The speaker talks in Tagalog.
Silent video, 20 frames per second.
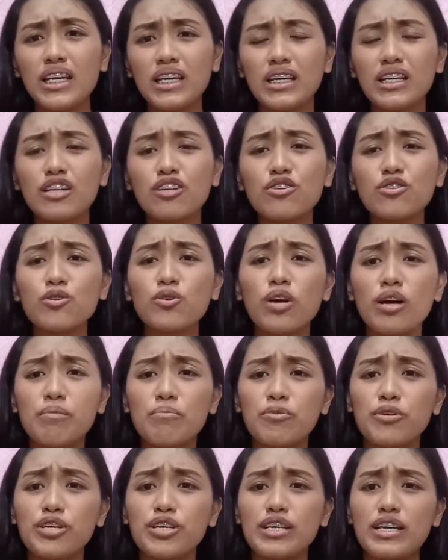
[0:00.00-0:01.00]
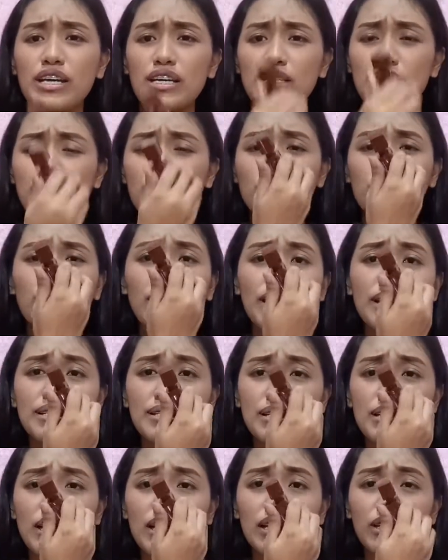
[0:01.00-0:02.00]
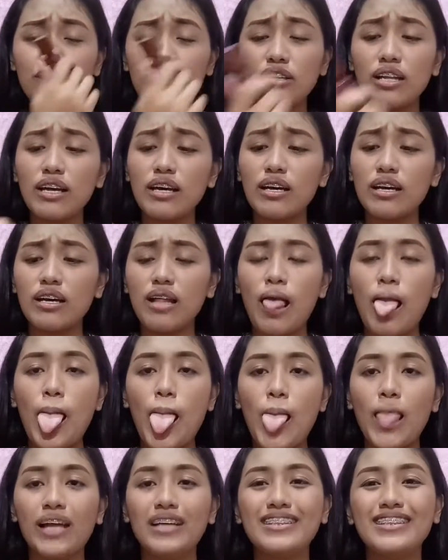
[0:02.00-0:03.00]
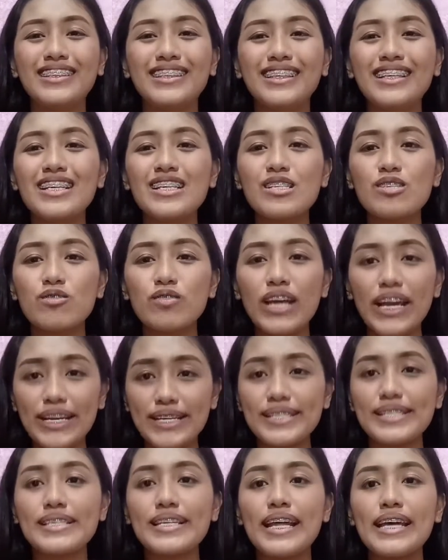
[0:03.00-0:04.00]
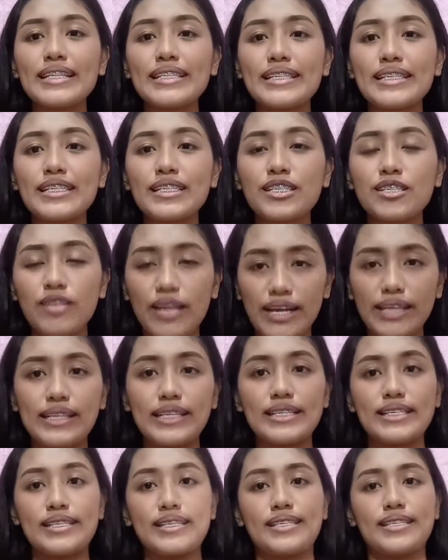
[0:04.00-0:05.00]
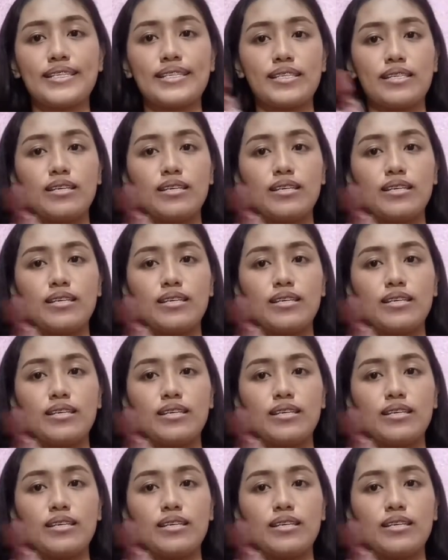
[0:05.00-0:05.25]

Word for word: Ganun yung amoy niya. So, guys, ano na? Uh, so, guys, let's try this.